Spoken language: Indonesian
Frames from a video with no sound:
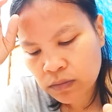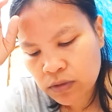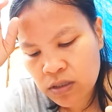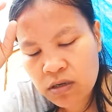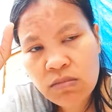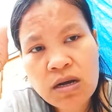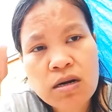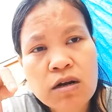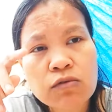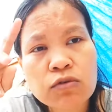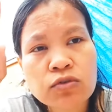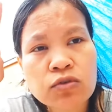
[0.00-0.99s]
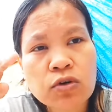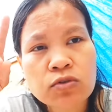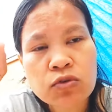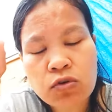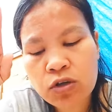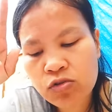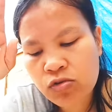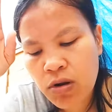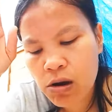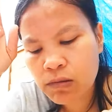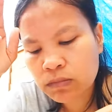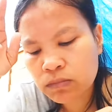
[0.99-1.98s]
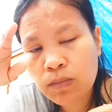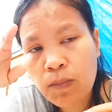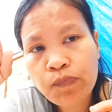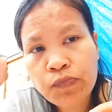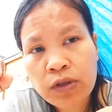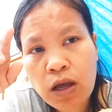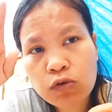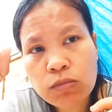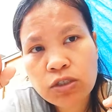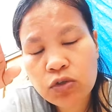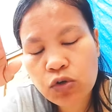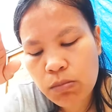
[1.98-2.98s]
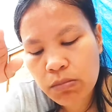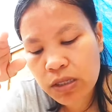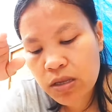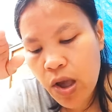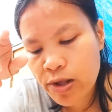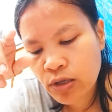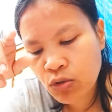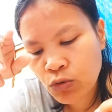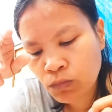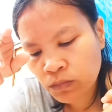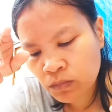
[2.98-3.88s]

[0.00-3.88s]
karena kemarin aku scroll scroll gitu kan aku baca komennya gitu